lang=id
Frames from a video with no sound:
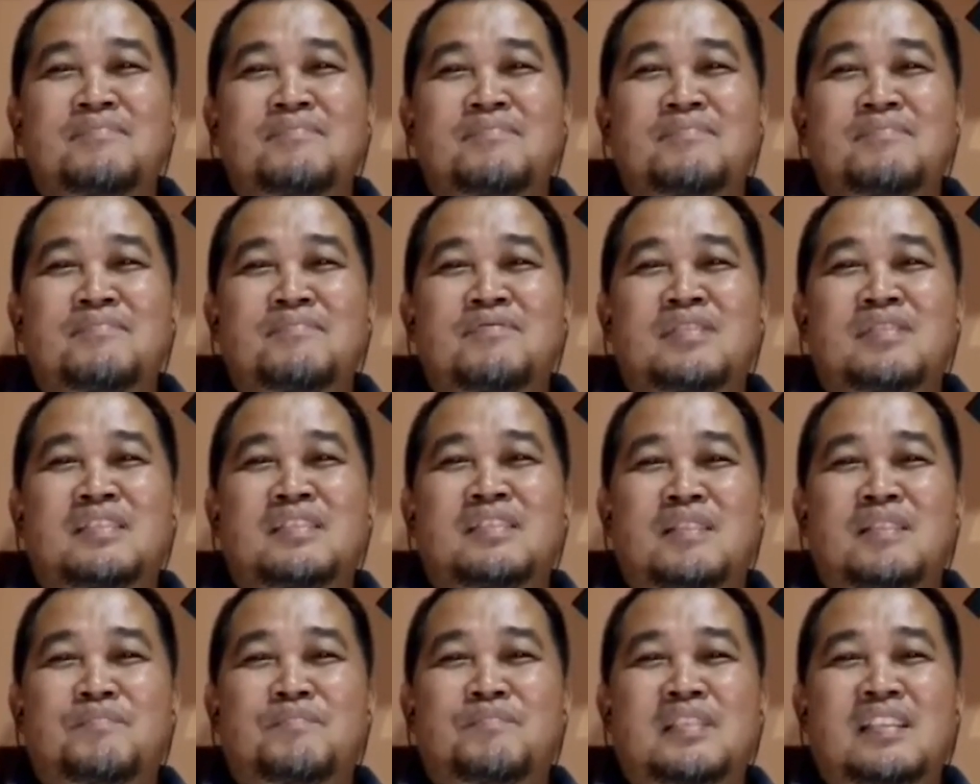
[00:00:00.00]
posisi
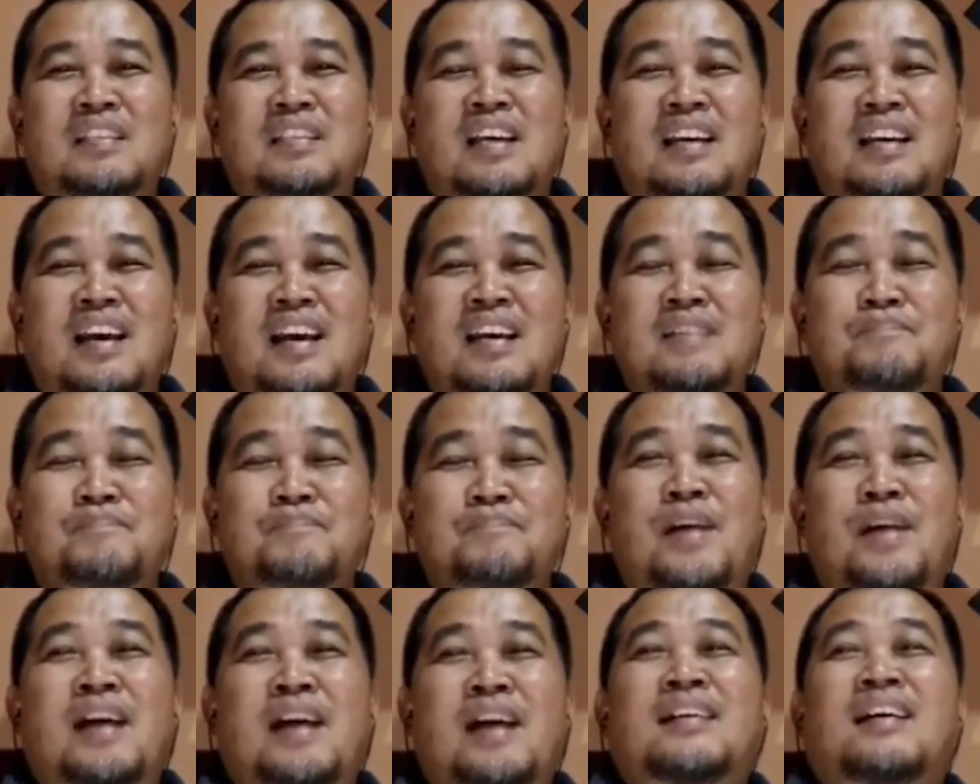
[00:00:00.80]
kepentingan lain
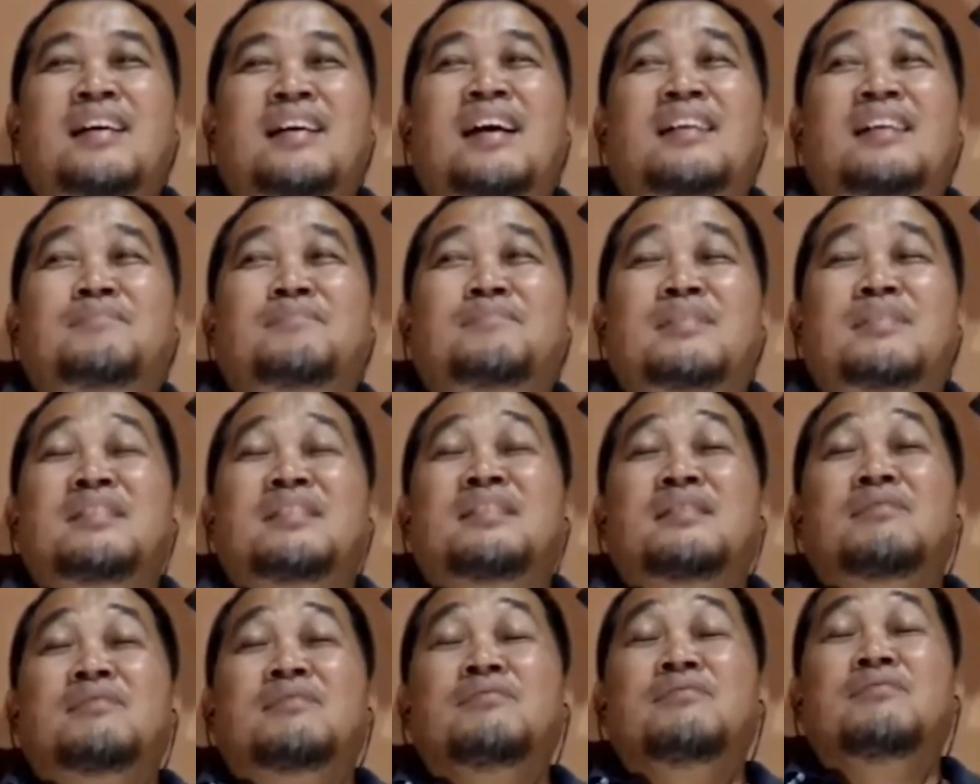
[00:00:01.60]
bahkan
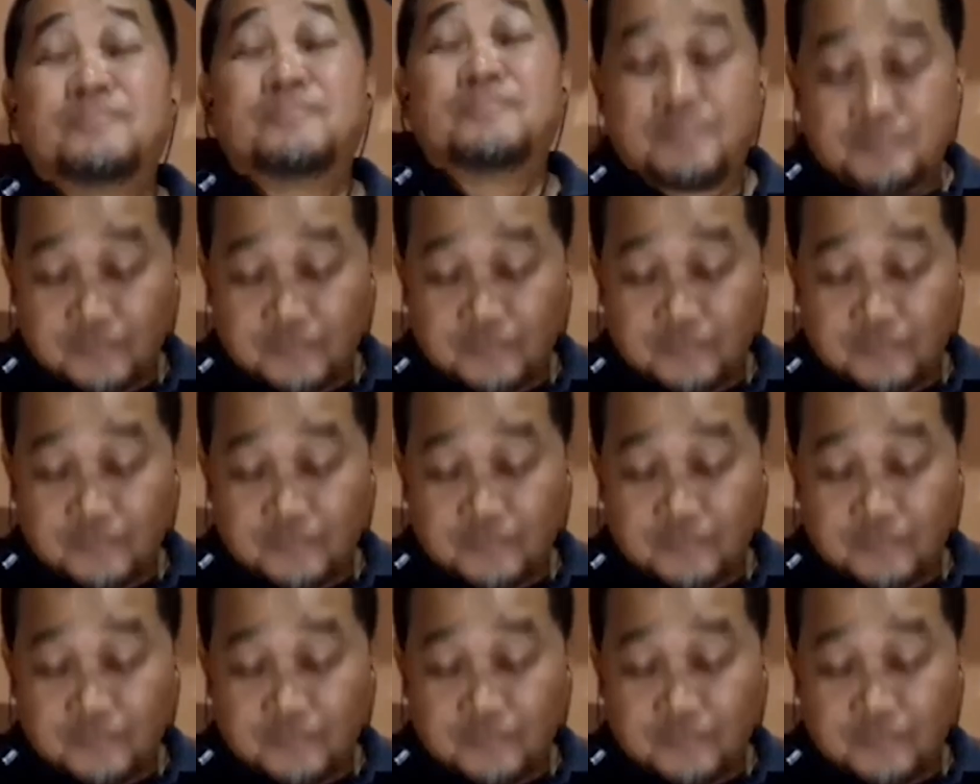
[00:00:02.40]
begitu.